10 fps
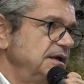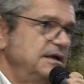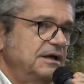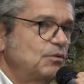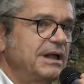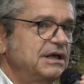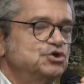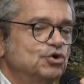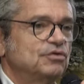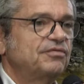eh, qualche
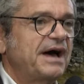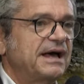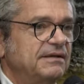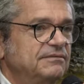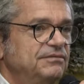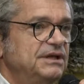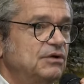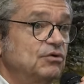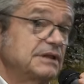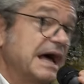giorno fa, vi
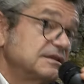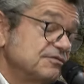ricordate,